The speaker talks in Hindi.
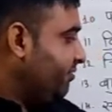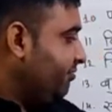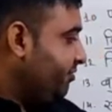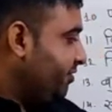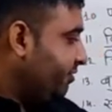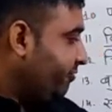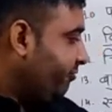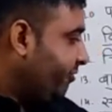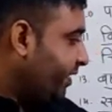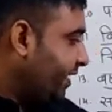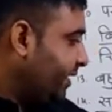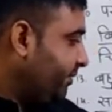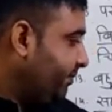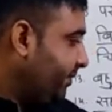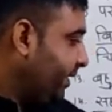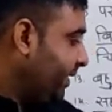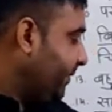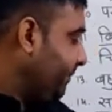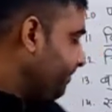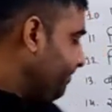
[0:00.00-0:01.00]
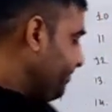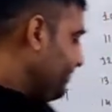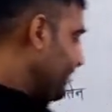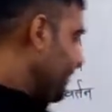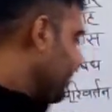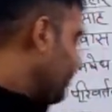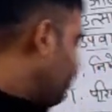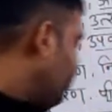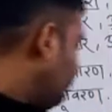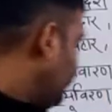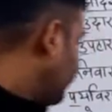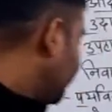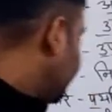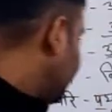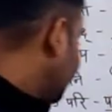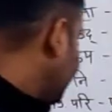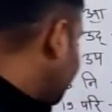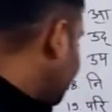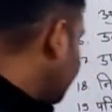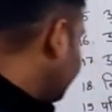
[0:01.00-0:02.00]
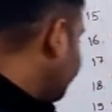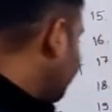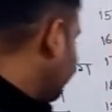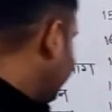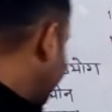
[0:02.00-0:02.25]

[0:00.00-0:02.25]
व्यवहार में और यहाँ पर